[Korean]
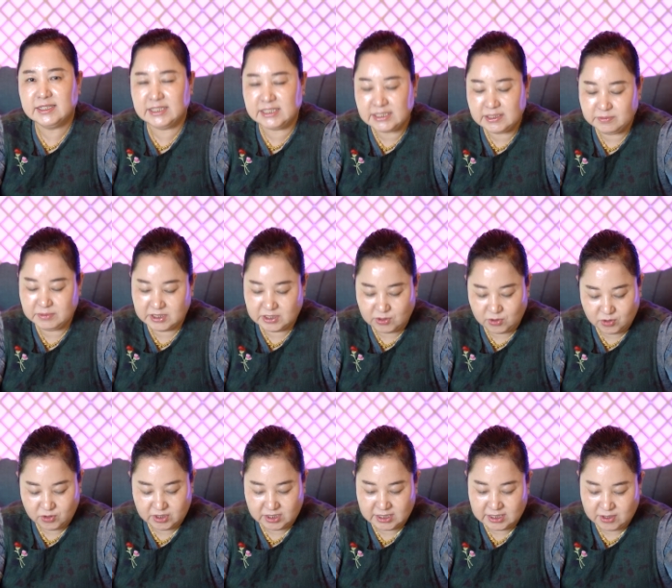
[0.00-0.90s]

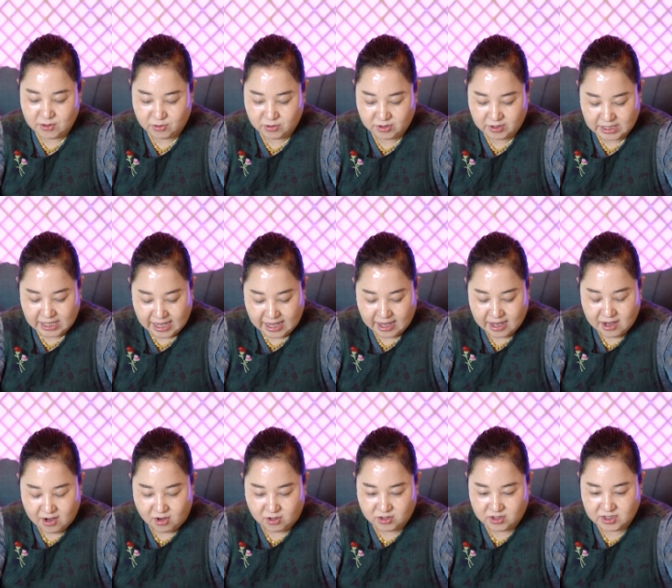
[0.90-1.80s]
지름실이 오는데
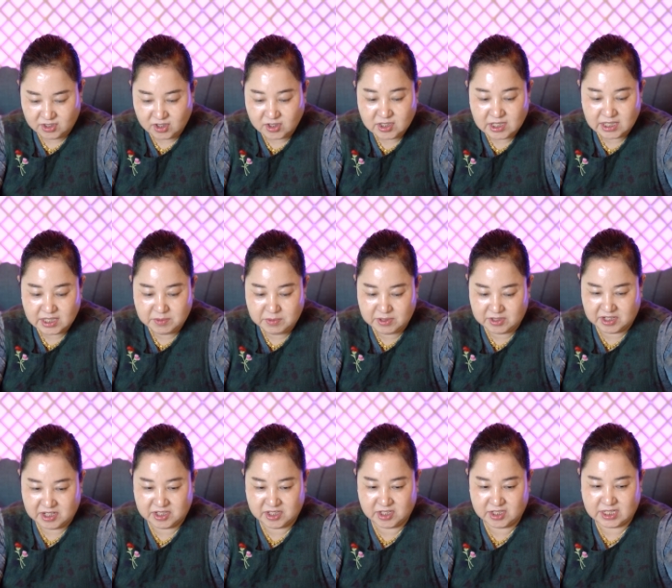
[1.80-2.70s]
어떤 선생님이
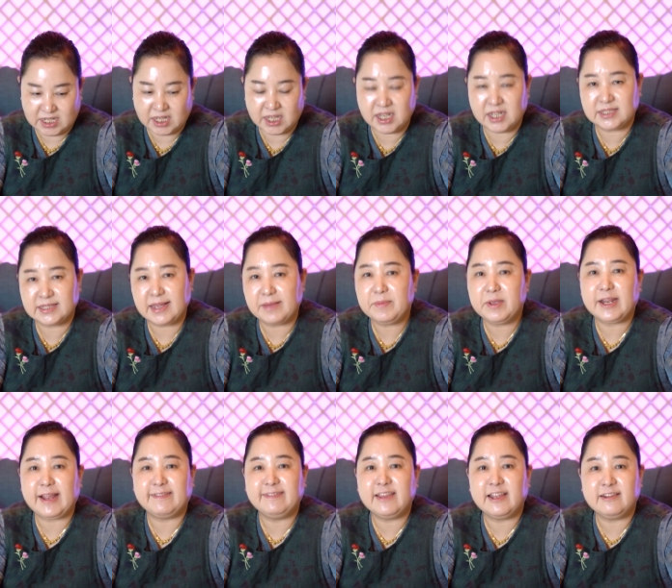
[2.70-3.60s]
그랬어요. 자기가 사면
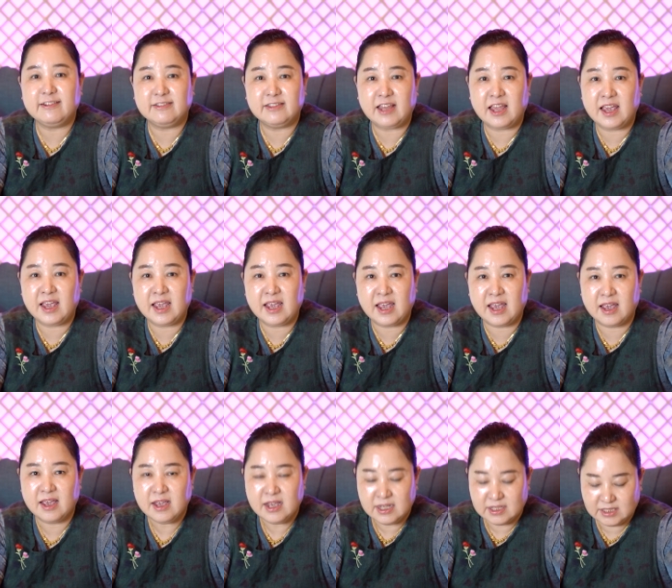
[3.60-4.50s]
안
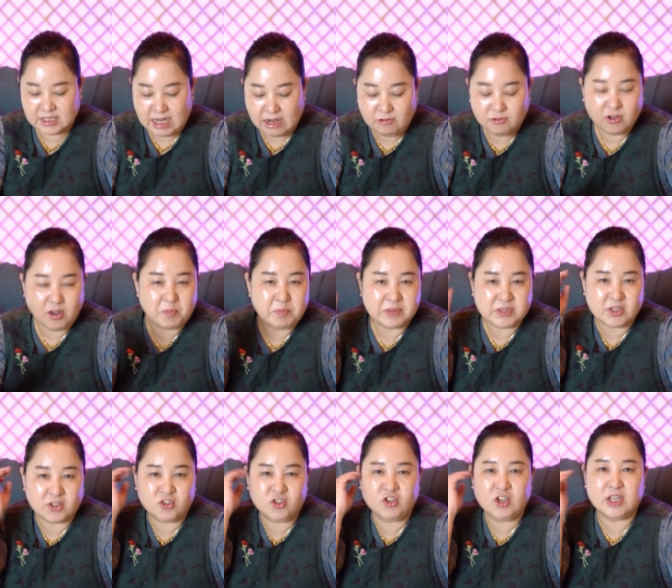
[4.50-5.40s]
되는데 음. 자꾸
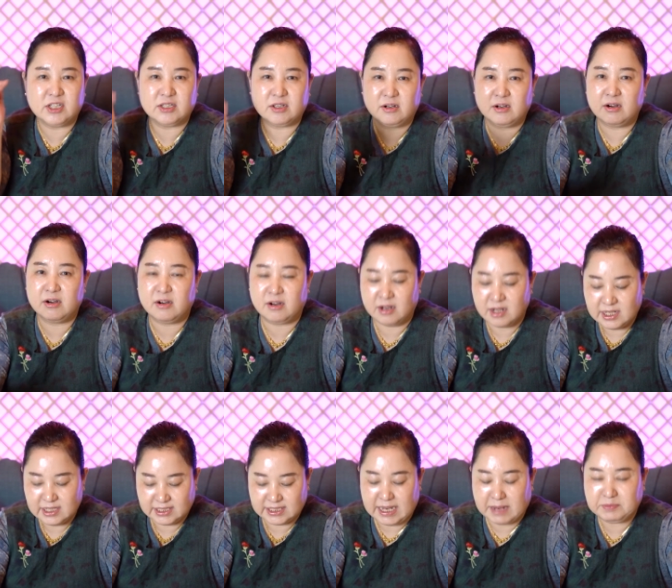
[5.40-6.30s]
옆에서 귀에서
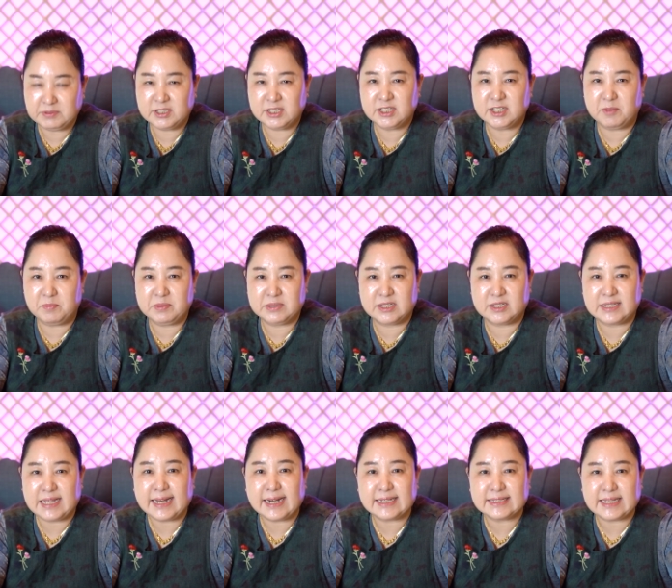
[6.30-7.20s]
네. 잡신이 옆에서
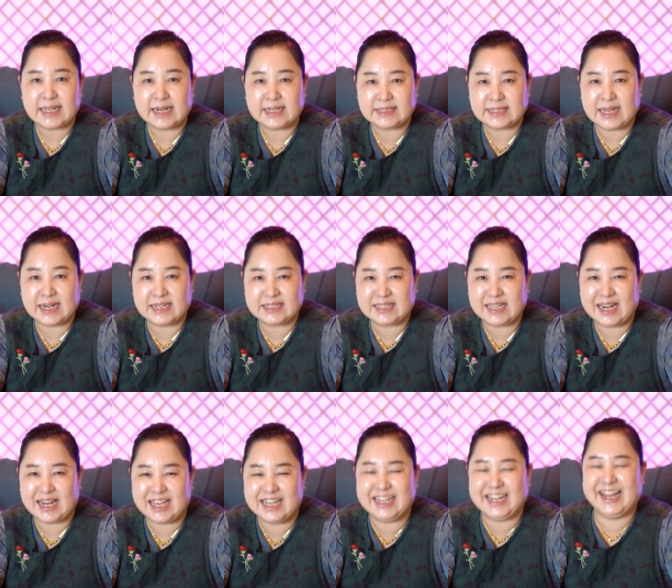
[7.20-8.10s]
사라 사라 사라
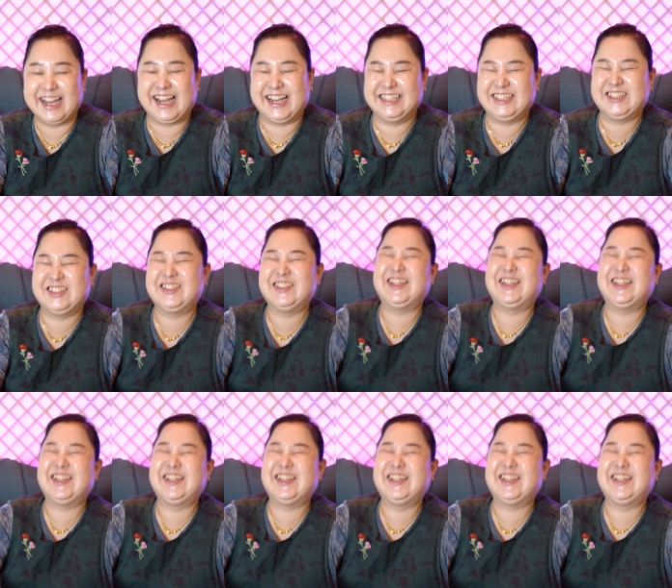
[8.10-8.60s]
잡신이 가지고